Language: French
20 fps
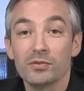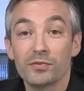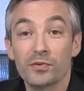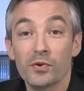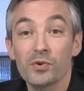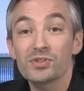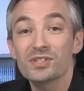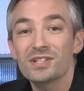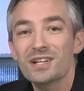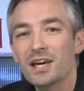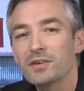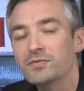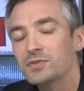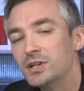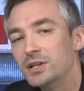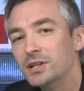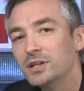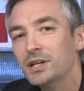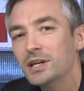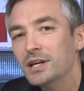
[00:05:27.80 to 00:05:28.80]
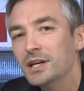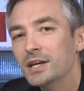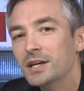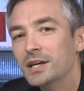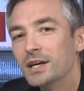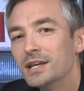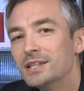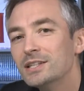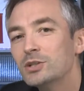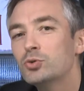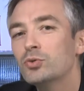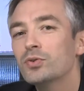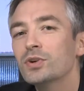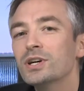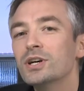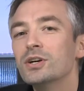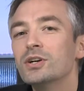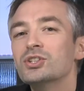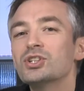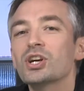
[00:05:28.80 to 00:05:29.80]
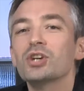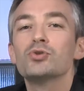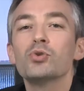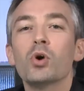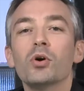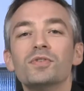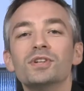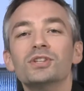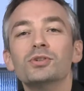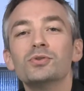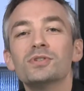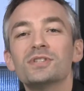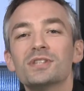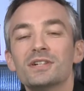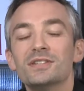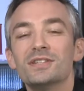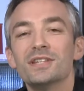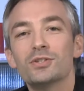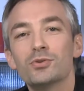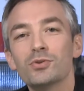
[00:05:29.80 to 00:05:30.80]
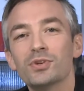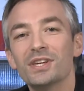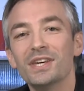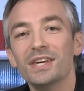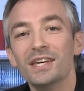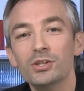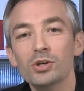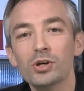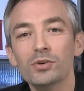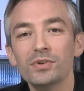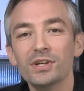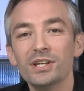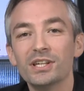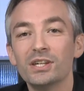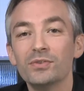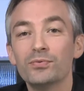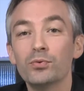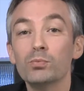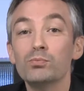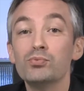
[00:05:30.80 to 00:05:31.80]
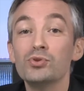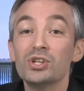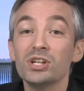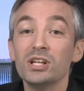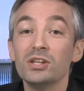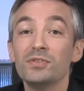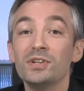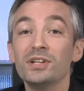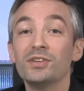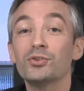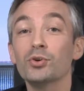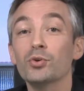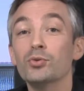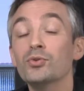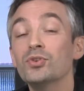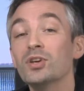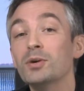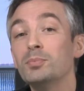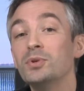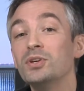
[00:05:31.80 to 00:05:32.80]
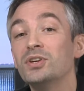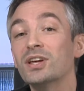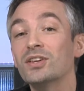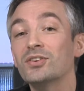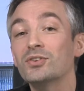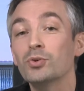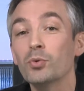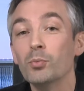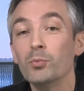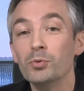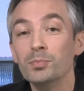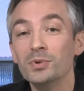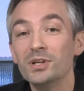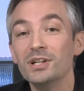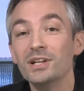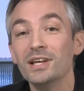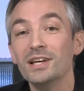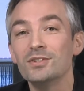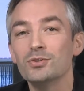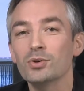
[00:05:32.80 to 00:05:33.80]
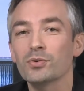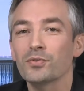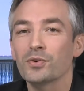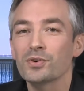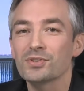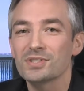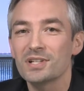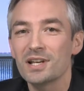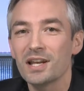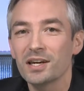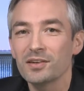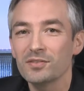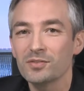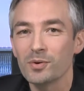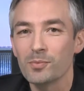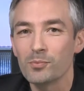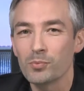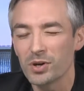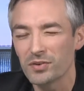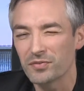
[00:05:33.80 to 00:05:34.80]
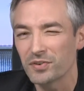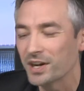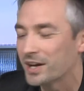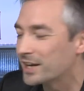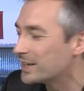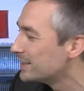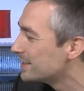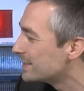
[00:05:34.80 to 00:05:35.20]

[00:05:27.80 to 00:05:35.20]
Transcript: France Live Télé et découvrez euh, chaque jour en vidéo celles et ceux qui innovent et qui font bouger les villes sur nos applications mobiles et sur francelive.fr.